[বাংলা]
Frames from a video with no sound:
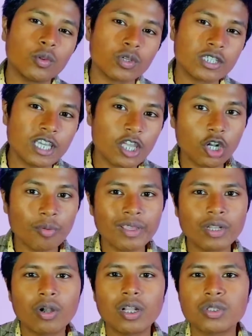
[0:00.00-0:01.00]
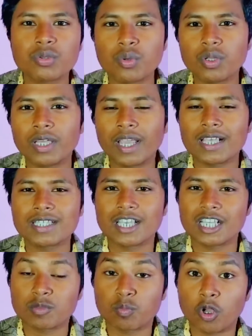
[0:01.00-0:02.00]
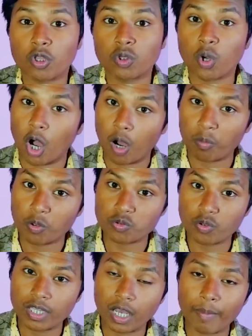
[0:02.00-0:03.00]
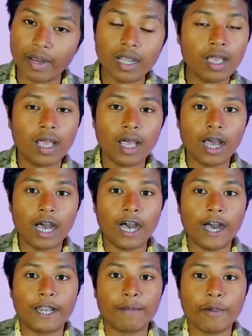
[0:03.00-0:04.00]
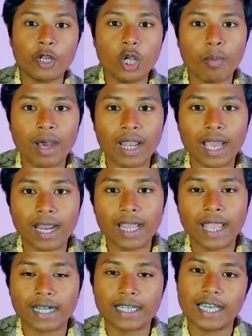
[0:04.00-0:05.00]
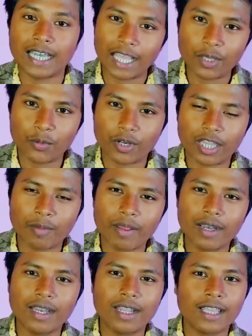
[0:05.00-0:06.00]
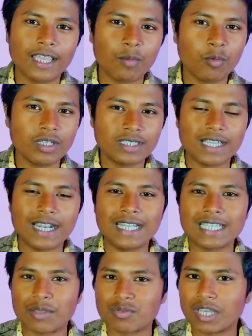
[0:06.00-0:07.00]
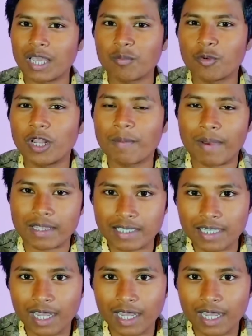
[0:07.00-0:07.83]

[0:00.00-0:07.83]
তো সেই জন্য ভিডিওটি শুরু থেকে শেষ পর্যন্ত অবশ্যই দেখবেন আর ভিডিও ভালো লাগলে একটি লাইক করে দেবেন এবং চ্যানেলটি সাবস্ক্রাইব করে পাশে